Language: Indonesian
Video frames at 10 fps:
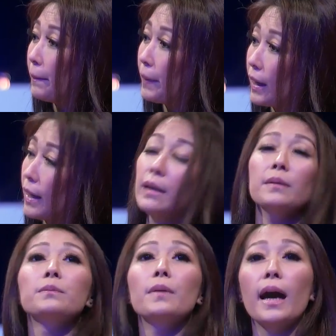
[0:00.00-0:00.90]

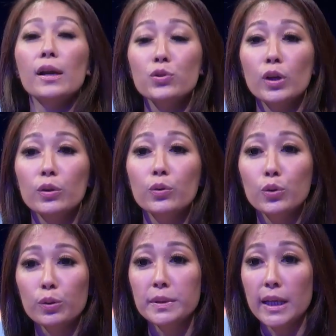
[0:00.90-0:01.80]
maka akan sulit
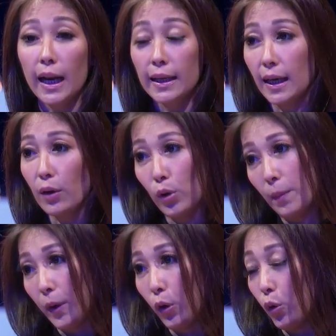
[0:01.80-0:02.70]
untuk menjalankan
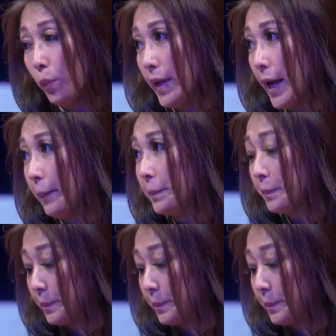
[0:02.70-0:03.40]
roda perekonomian.